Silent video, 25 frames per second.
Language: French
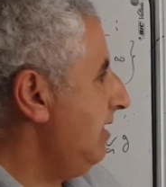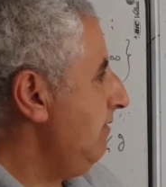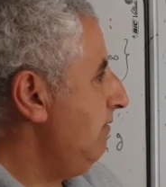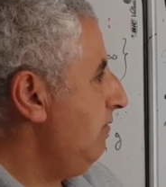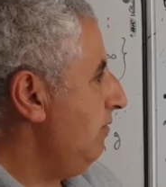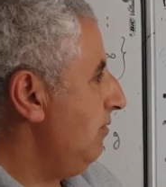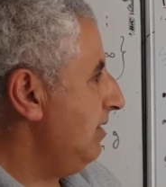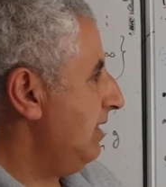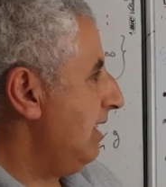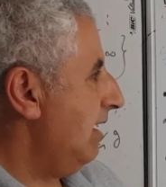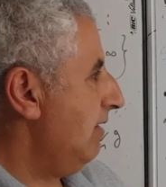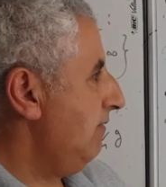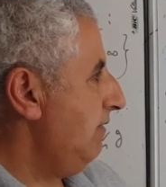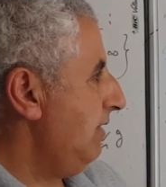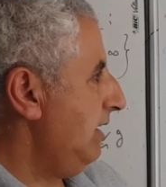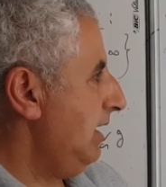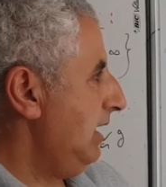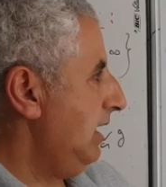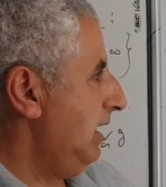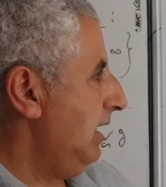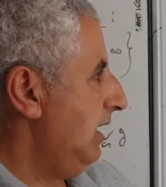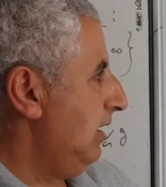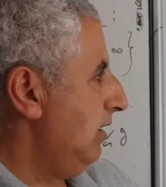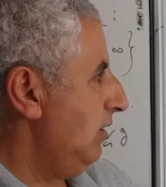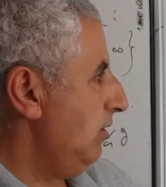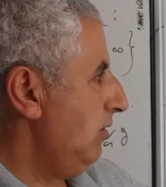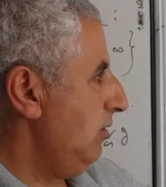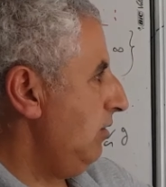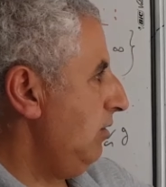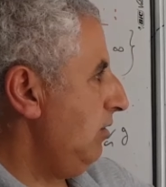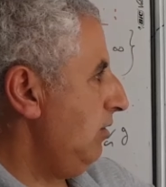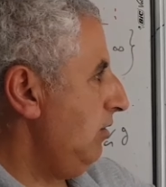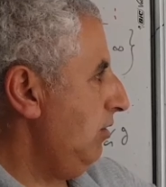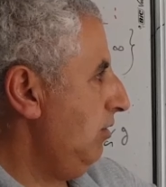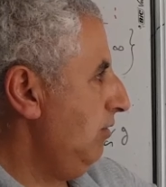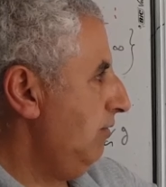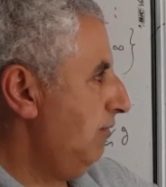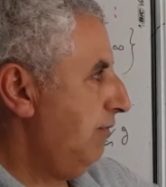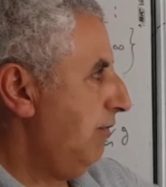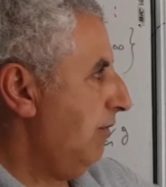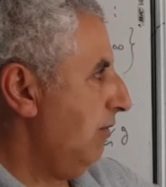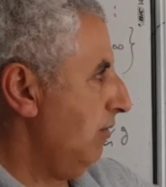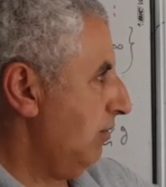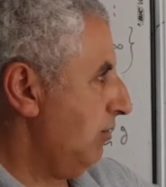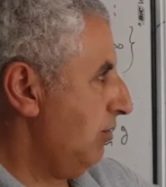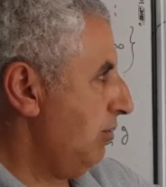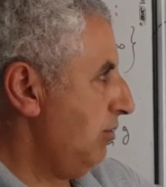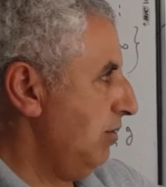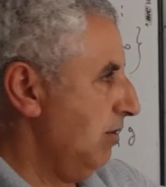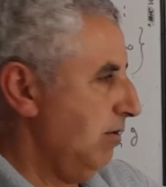vous avez une
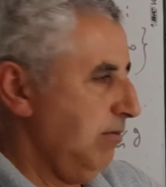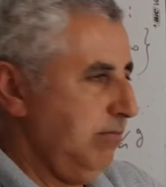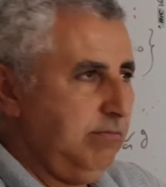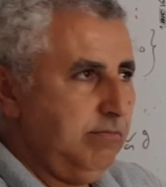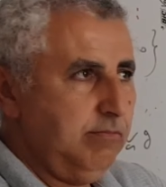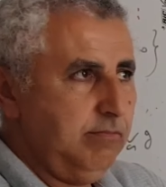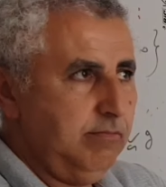fonction